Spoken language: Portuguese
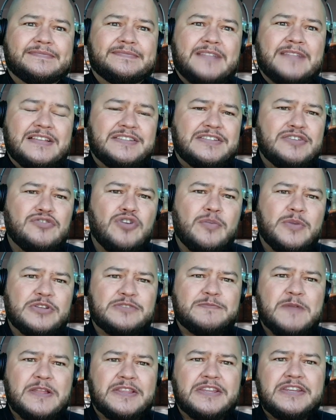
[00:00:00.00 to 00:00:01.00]
Assim como as
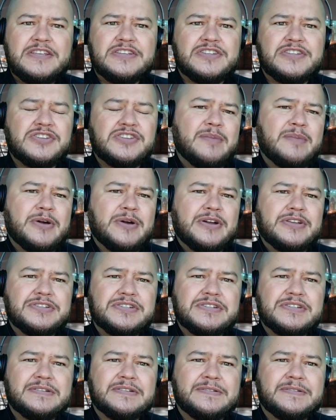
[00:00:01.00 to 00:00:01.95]
pedrinhas de diamante.